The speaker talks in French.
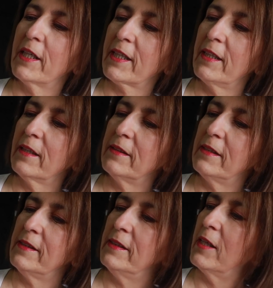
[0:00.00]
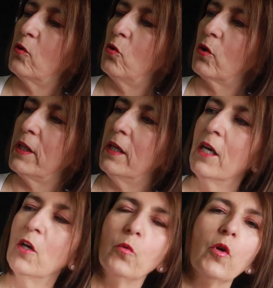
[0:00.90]
écrire, dessiner, colorier.
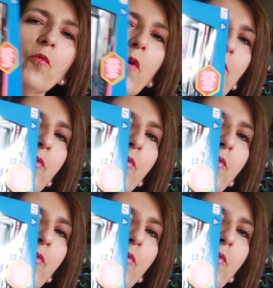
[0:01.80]
Mais on voit